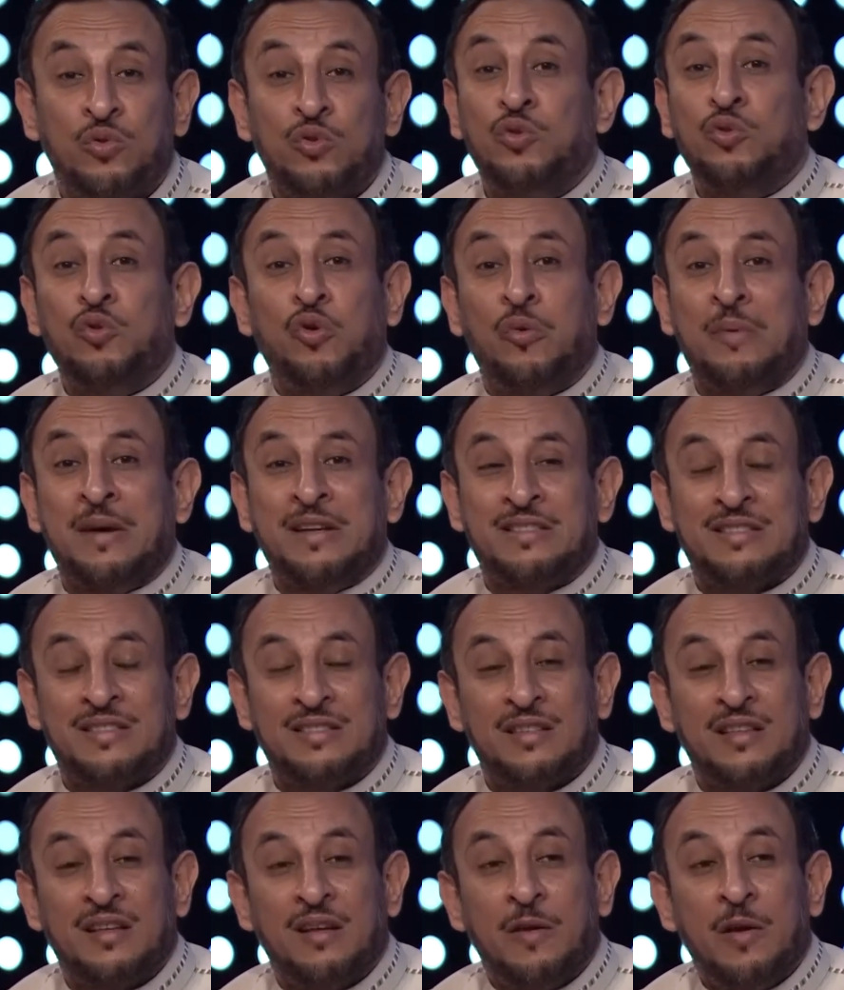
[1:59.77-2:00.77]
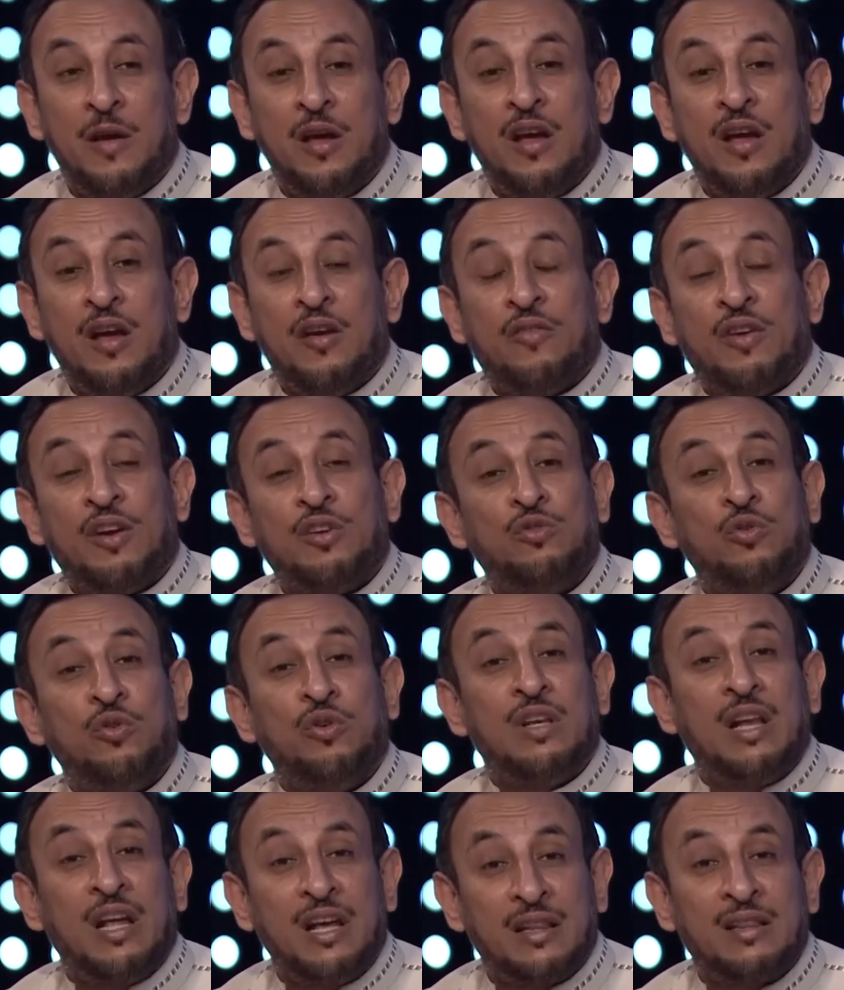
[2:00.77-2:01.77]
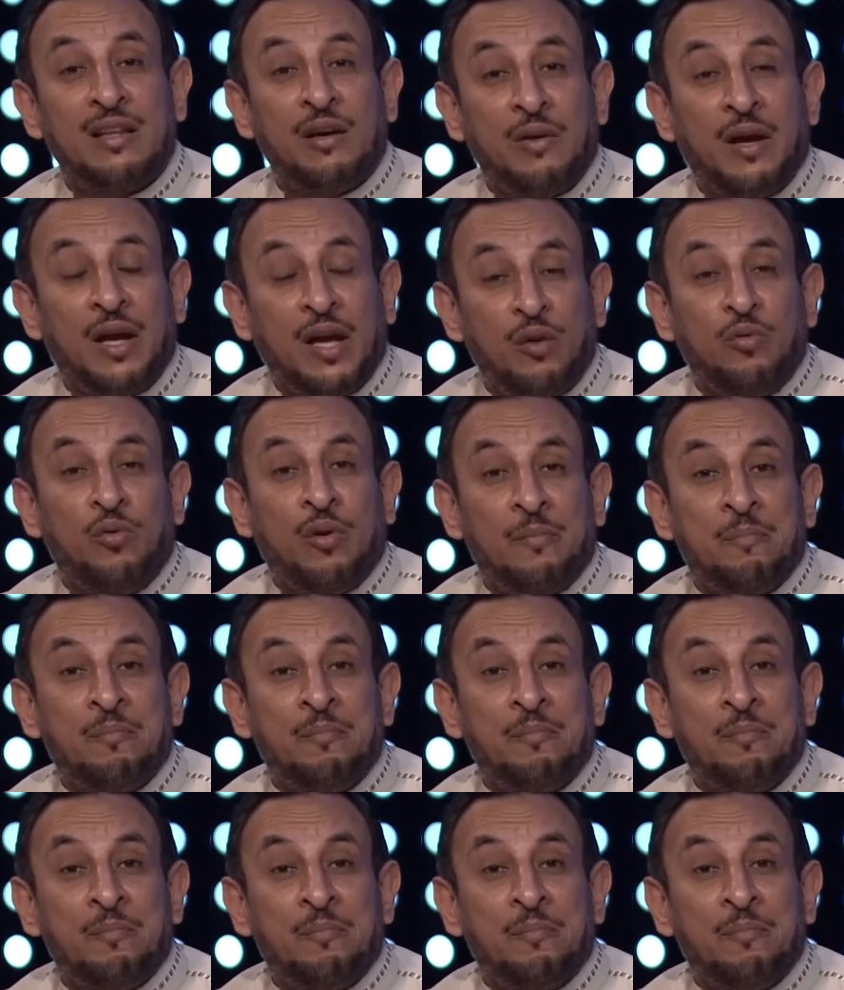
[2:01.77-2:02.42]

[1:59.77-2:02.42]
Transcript: دوقه بس فيدوق يلاقي الدواء حلوة